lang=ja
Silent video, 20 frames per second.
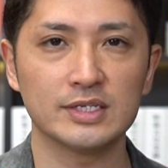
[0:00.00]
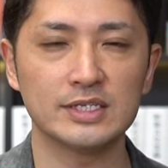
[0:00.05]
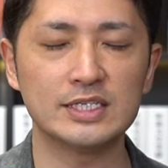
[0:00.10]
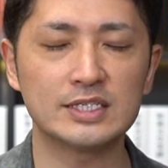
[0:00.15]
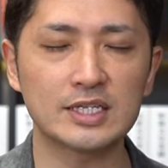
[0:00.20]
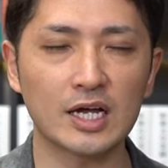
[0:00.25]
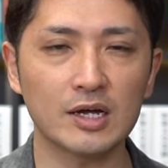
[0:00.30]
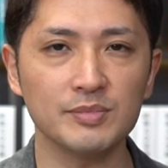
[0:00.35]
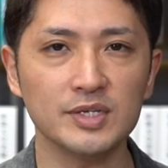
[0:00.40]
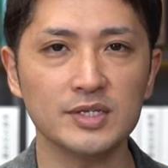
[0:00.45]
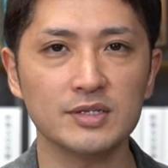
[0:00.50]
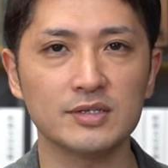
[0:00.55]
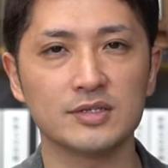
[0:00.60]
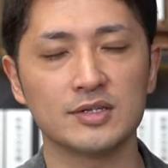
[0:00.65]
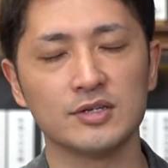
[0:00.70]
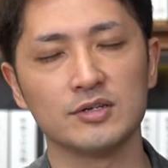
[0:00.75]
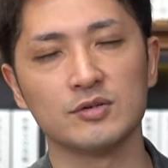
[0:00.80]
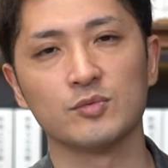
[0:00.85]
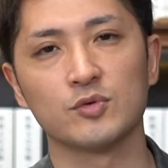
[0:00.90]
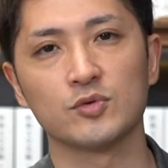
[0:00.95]
痛みっ
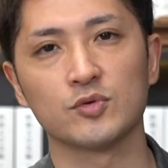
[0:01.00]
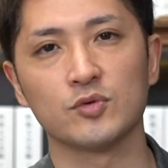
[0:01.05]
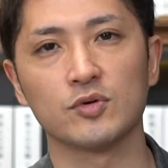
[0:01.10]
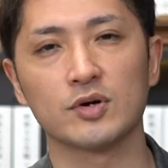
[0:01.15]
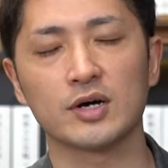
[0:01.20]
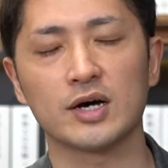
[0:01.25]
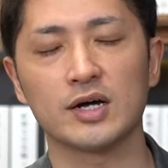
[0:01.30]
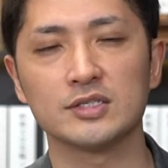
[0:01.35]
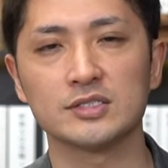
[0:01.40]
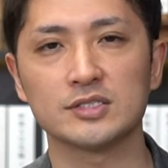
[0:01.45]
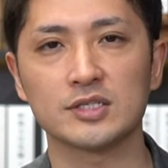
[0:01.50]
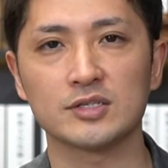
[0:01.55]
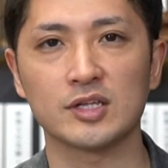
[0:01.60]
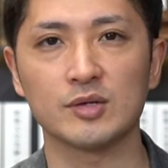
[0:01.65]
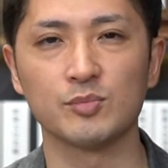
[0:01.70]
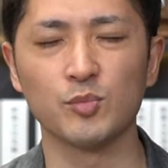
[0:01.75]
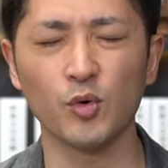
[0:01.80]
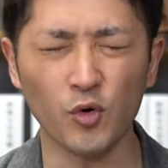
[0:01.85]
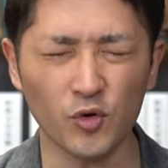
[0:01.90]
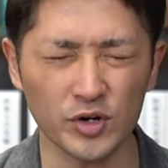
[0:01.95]
ていうものを感じた
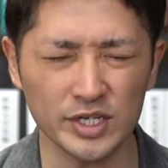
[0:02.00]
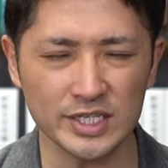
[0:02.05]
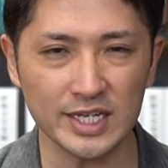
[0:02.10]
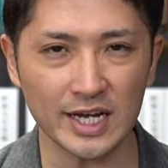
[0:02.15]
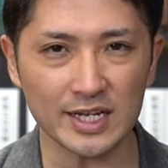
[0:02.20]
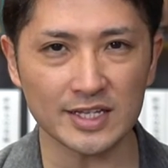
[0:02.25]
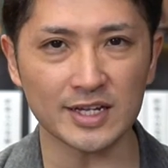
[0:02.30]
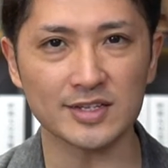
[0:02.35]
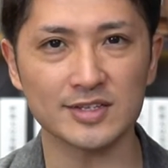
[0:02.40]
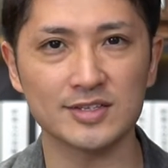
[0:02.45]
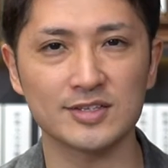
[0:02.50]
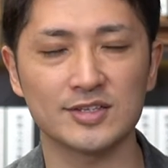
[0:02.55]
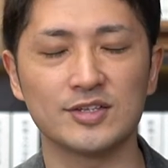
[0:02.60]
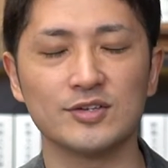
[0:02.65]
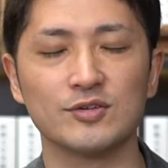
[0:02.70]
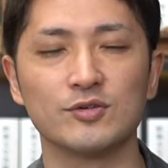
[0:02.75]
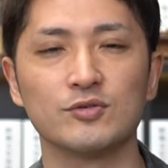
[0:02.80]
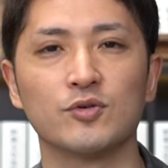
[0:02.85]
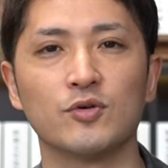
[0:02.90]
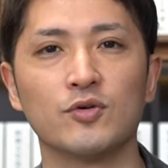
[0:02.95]
時、もう嫌だっ
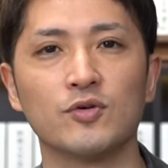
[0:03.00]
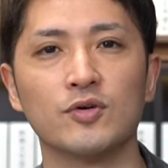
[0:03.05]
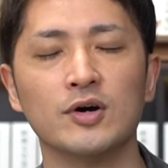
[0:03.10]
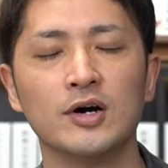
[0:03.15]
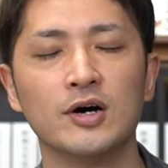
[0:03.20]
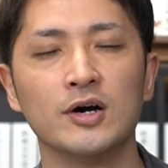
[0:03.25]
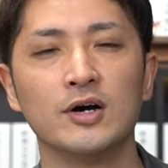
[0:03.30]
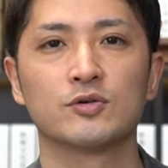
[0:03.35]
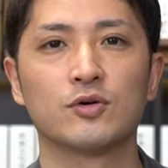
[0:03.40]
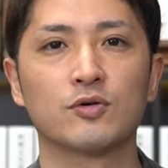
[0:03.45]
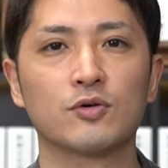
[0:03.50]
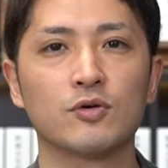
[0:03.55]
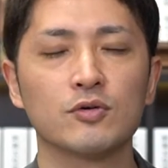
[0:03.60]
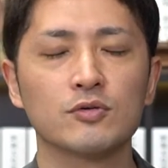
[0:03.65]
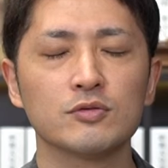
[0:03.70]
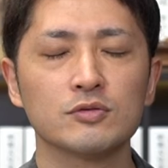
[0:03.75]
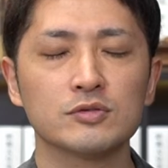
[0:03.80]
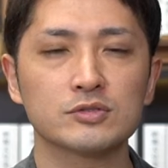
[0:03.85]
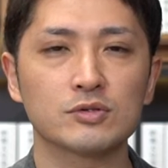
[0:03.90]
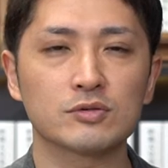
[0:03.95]
ていうのを
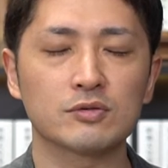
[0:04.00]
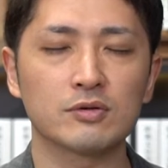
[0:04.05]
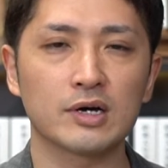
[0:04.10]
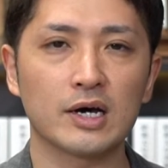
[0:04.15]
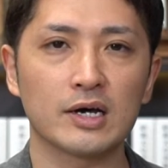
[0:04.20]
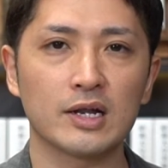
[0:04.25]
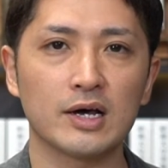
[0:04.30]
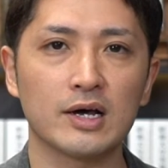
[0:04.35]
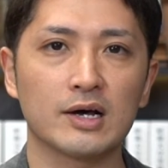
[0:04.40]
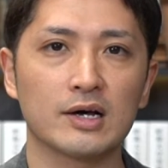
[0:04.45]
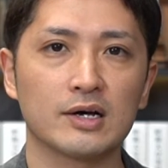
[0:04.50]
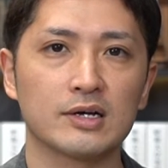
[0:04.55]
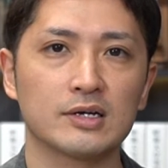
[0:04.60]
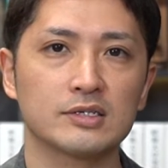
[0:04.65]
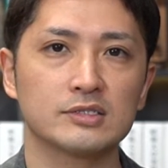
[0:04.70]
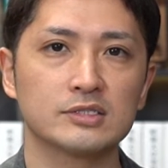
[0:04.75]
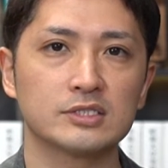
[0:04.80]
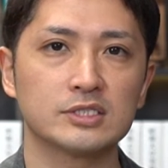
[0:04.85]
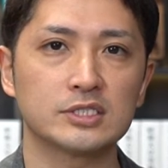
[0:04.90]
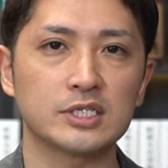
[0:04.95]
心の底から
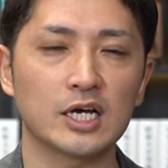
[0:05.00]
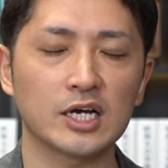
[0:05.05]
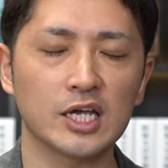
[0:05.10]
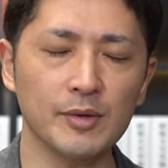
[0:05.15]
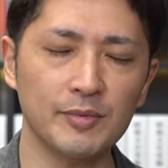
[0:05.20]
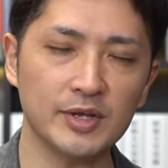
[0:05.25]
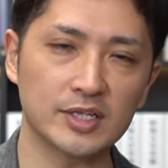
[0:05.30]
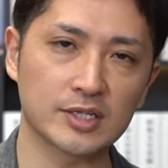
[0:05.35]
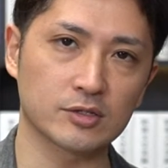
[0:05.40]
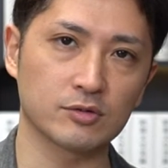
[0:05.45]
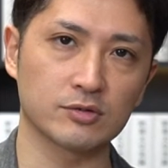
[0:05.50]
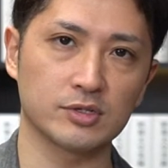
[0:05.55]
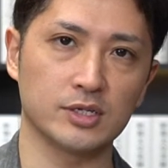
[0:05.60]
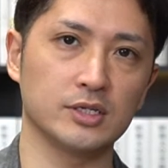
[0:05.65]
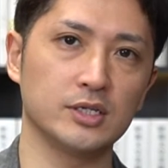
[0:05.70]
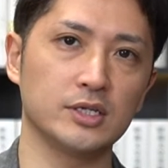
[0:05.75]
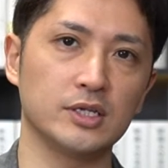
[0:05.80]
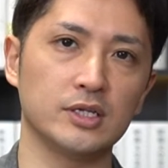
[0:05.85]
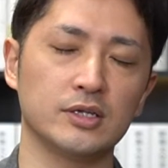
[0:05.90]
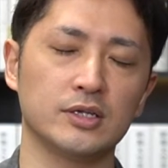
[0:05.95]
叫べた
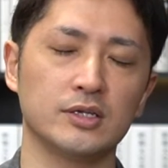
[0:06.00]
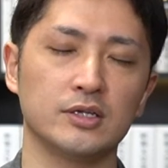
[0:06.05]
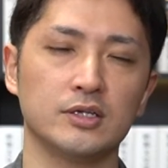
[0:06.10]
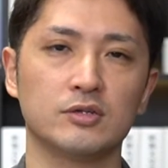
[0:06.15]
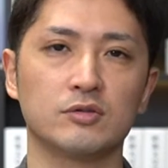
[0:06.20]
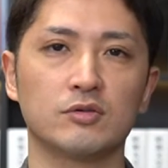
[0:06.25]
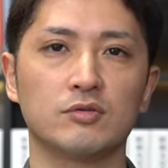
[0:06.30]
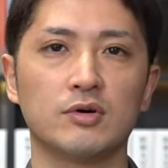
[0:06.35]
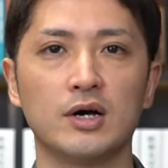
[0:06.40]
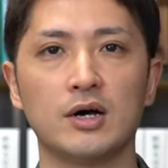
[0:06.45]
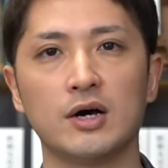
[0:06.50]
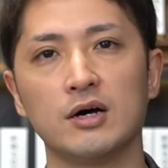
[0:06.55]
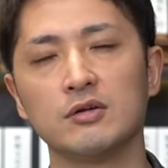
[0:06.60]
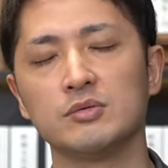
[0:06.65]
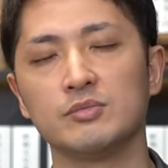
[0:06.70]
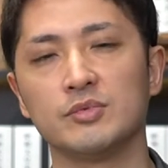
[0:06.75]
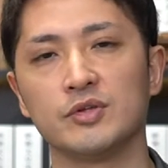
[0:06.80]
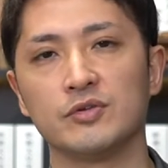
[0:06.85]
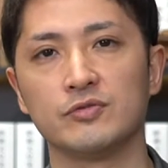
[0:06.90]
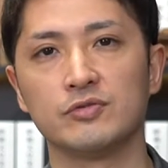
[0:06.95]
時に、人はあ
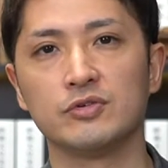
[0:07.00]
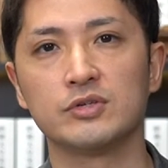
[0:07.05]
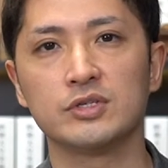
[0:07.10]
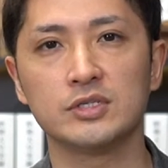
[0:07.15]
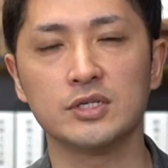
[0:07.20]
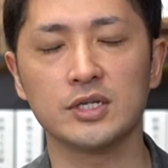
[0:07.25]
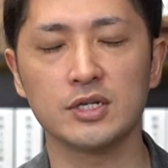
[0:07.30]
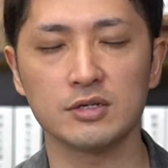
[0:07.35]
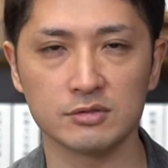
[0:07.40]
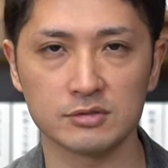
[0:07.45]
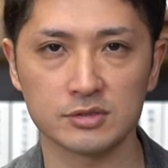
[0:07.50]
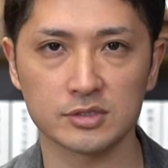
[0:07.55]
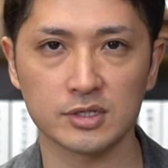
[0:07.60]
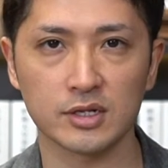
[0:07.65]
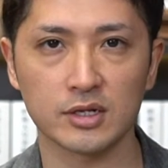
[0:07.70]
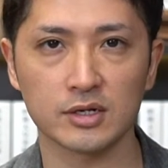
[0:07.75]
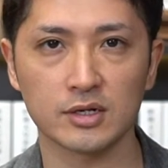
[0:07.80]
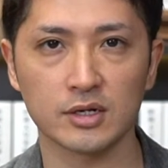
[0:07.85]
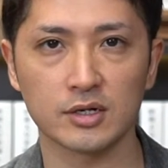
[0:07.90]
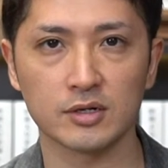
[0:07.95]
る意味吹っ切れるんじゃ
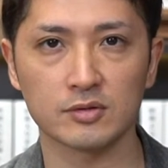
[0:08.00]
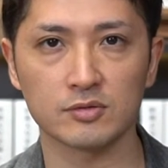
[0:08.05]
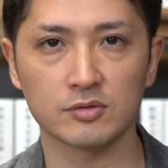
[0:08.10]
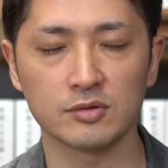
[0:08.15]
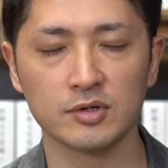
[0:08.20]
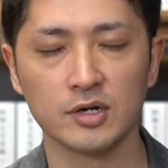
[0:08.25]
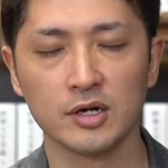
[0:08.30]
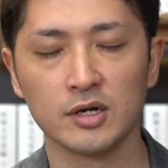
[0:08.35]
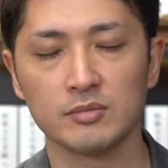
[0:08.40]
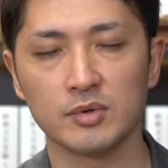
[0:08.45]
ないかなと。